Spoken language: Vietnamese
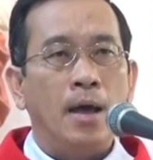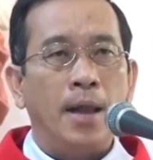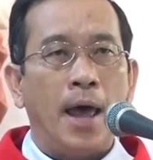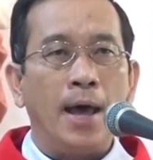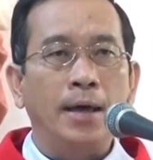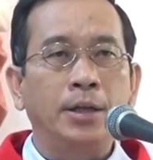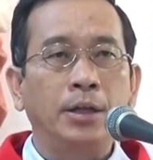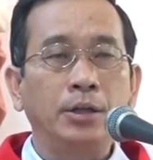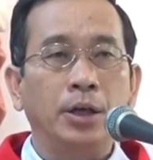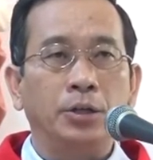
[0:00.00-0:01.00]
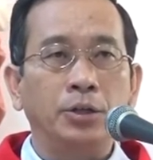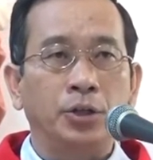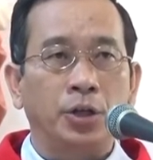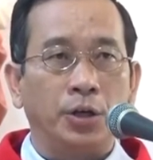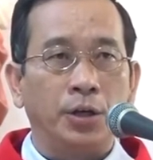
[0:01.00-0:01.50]
để chính những
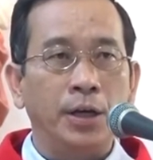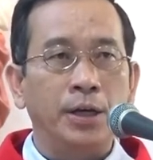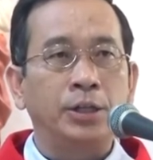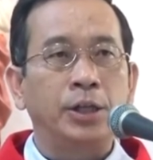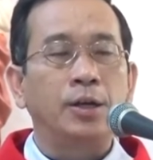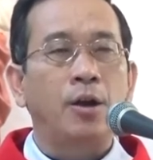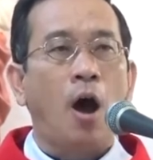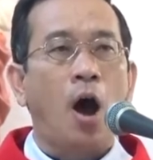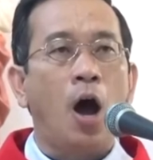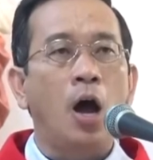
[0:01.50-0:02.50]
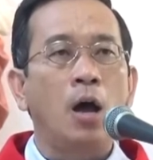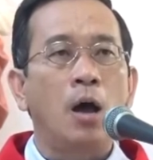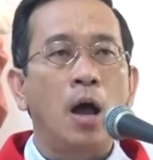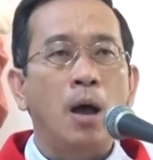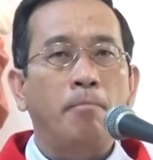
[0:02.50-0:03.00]
sự hy sinh đó
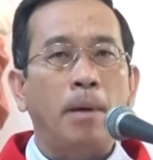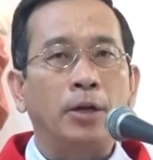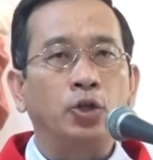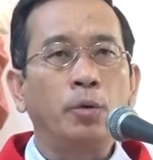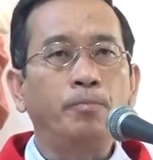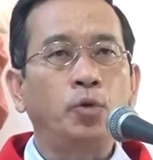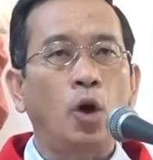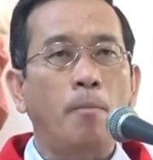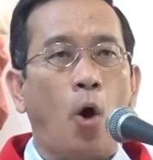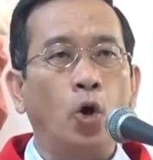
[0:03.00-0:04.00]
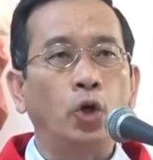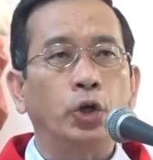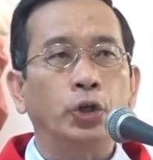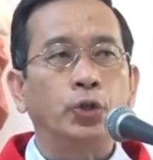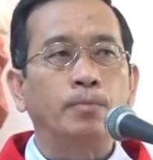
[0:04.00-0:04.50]
mà giúp cho mọi
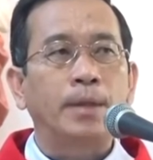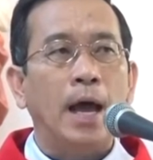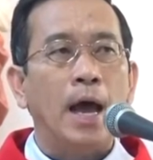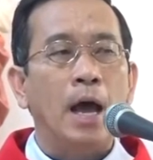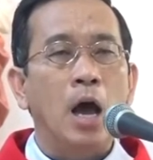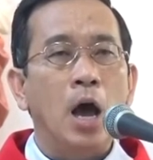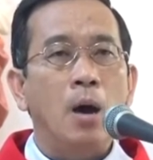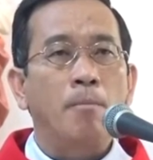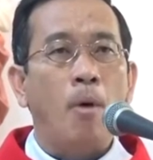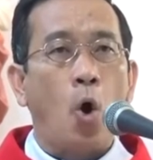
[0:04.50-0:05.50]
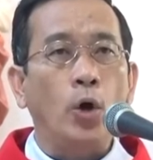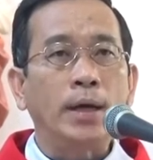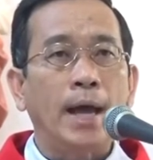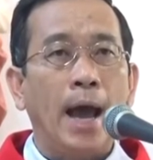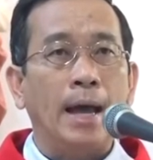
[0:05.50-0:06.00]
người chúng ta mỗi
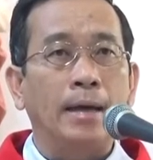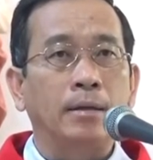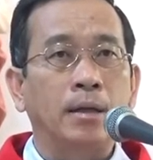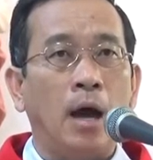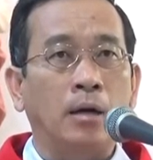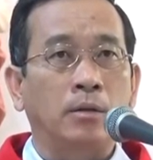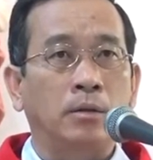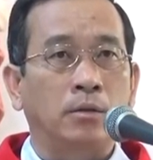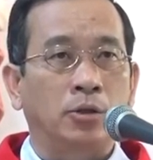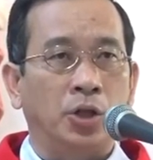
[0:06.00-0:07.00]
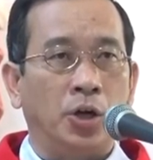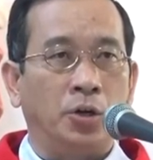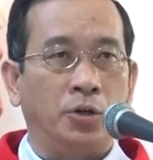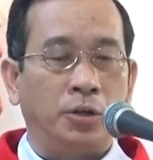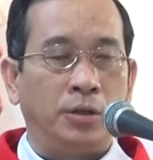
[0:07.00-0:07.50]
ngày thật
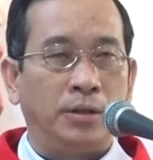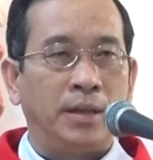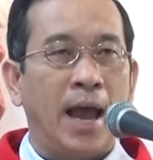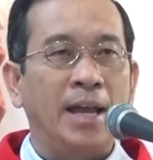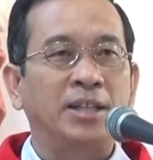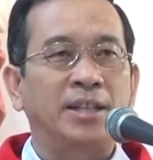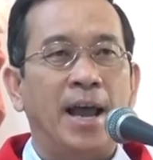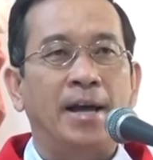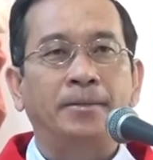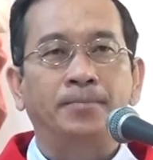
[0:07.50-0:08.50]
sự cháy sáng